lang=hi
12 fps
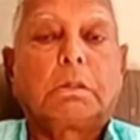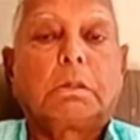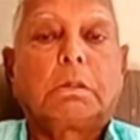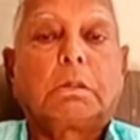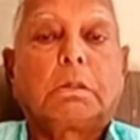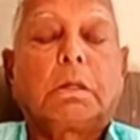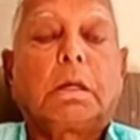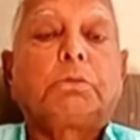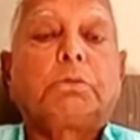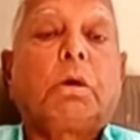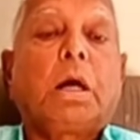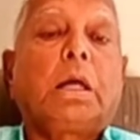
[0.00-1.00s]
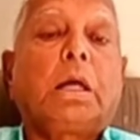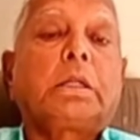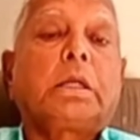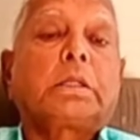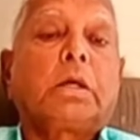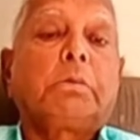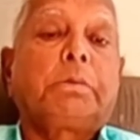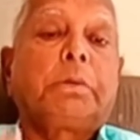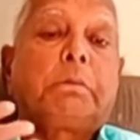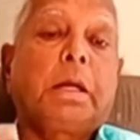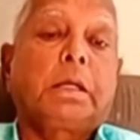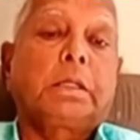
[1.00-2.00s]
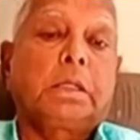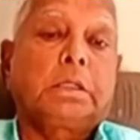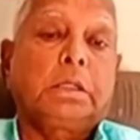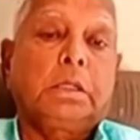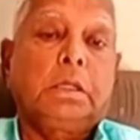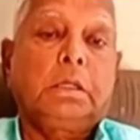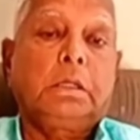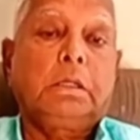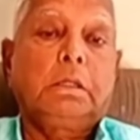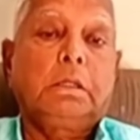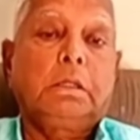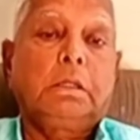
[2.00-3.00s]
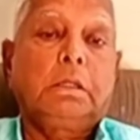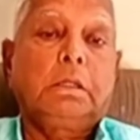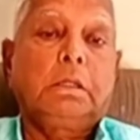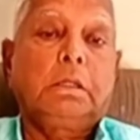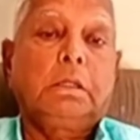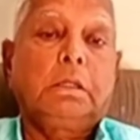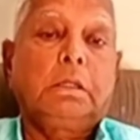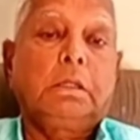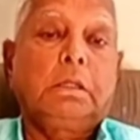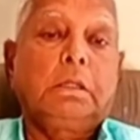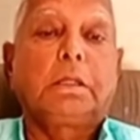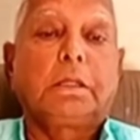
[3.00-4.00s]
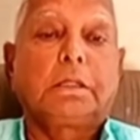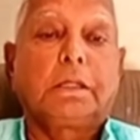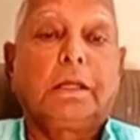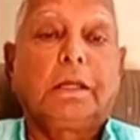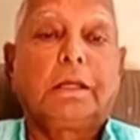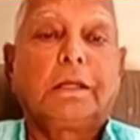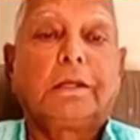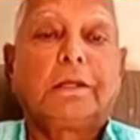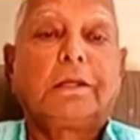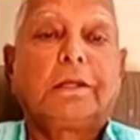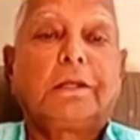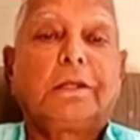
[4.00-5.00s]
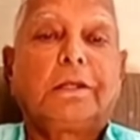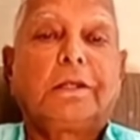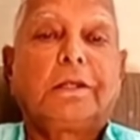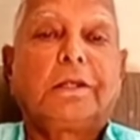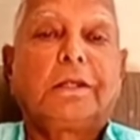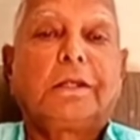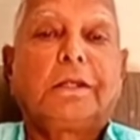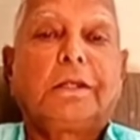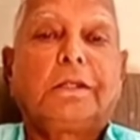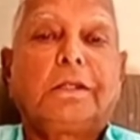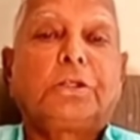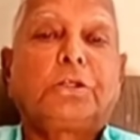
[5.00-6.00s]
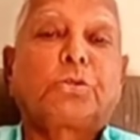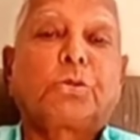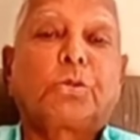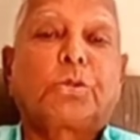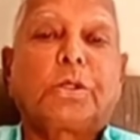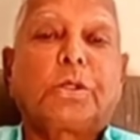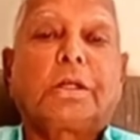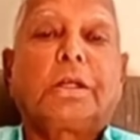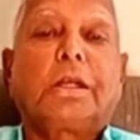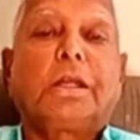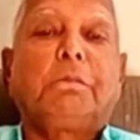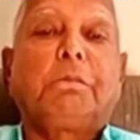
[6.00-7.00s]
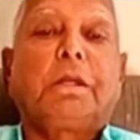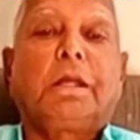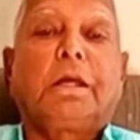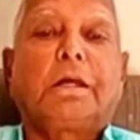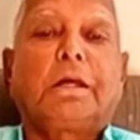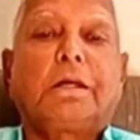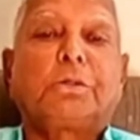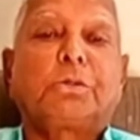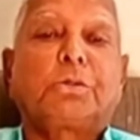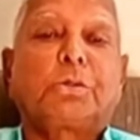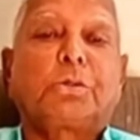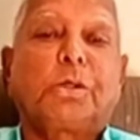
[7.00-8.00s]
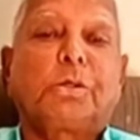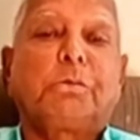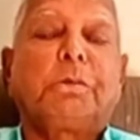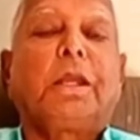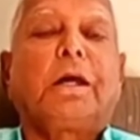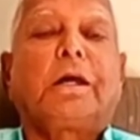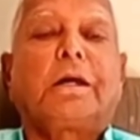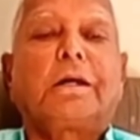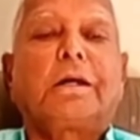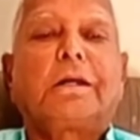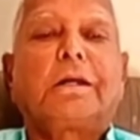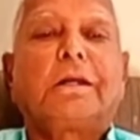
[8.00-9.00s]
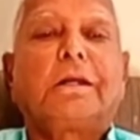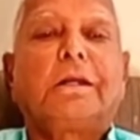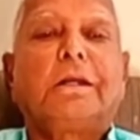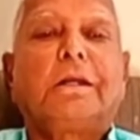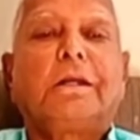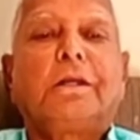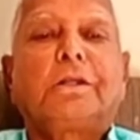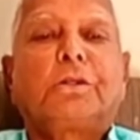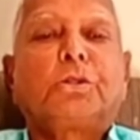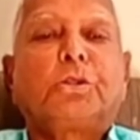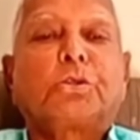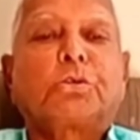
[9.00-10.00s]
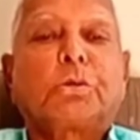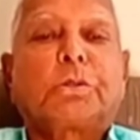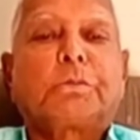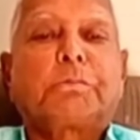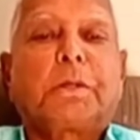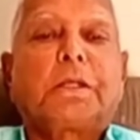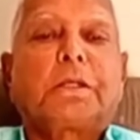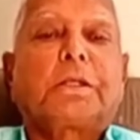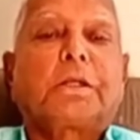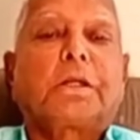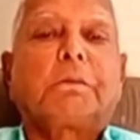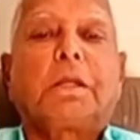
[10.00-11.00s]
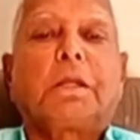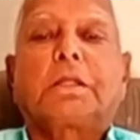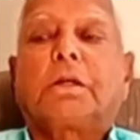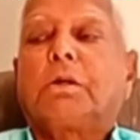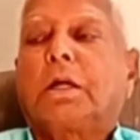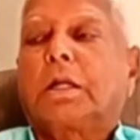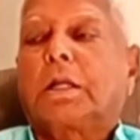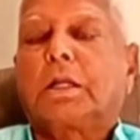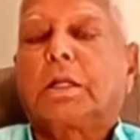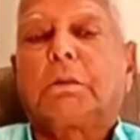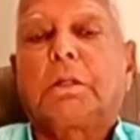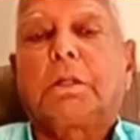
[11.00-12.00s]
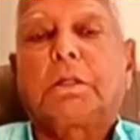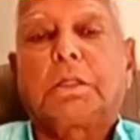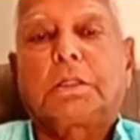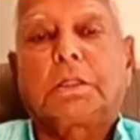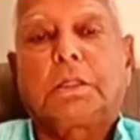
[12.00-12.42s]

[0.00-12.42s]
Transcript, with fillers: अब जो हार जाता है फिर भाग जाता है दल बदल देता है या जिसको टिकट नहीं मिला दूसरे दल को मिला तो जिसको पहले टिकट मिला था वो हराने में लग जाता है